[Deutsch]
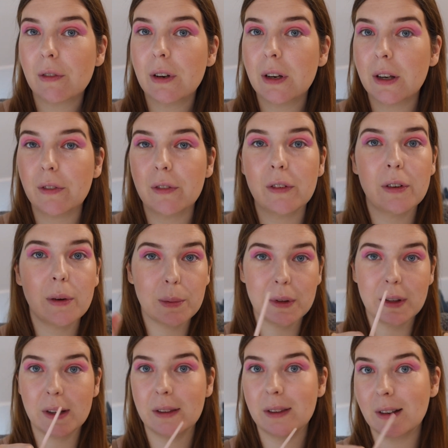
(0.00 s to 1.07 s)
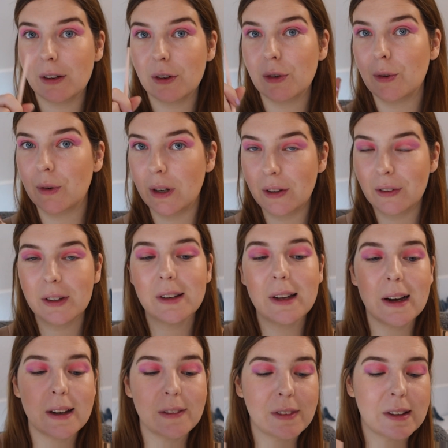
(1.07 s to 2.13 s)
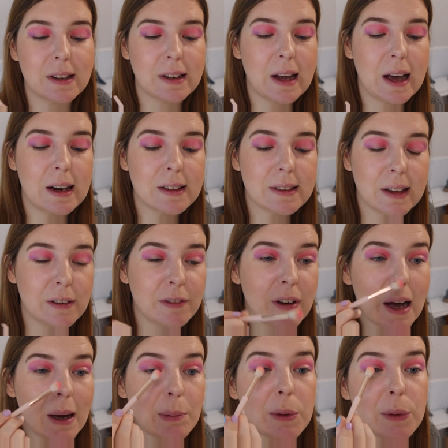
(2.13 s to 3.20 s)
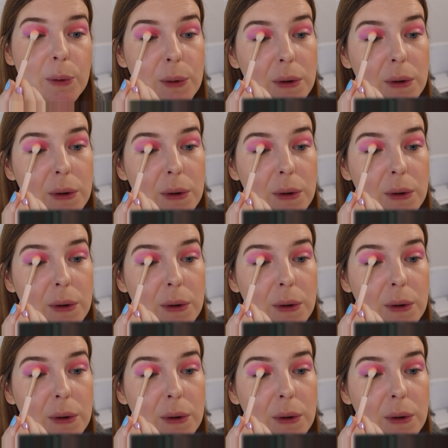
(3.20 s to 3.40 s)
Finde ich auf jeden Fall bisher sehr schön. Also ich trage, wie gesagt, alles an Farbe